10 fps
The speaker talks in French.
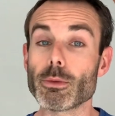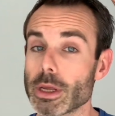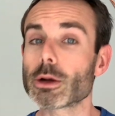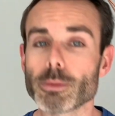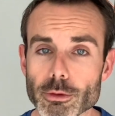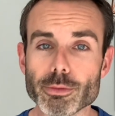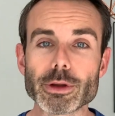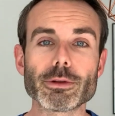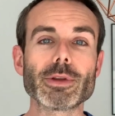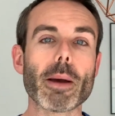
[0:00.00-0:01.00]
Et oui, comment vous
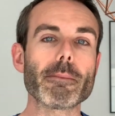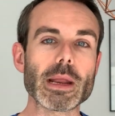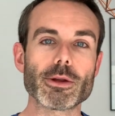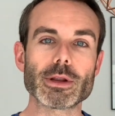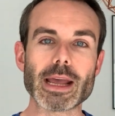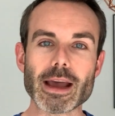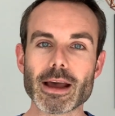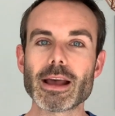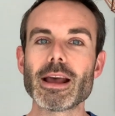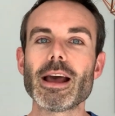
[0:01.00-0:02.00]
pouvez devenir
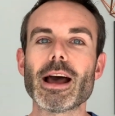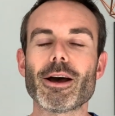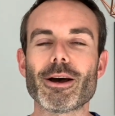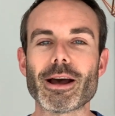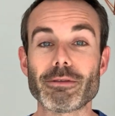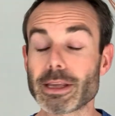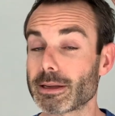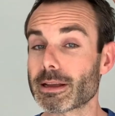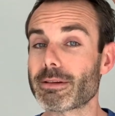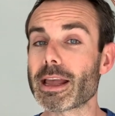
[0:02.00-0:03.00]
millionnaire euh,
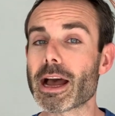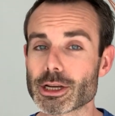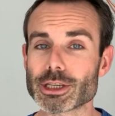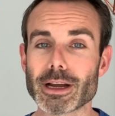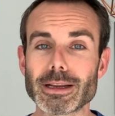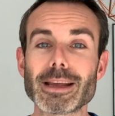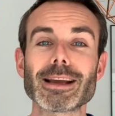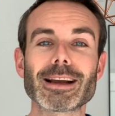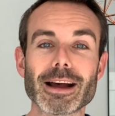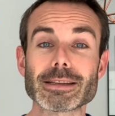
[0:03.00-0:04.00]
avec un travail
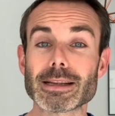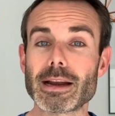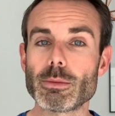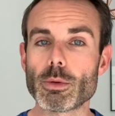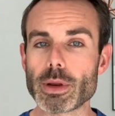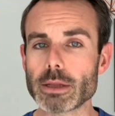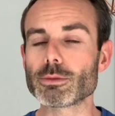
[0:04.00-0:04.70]
acharné grâce à l'immobilier.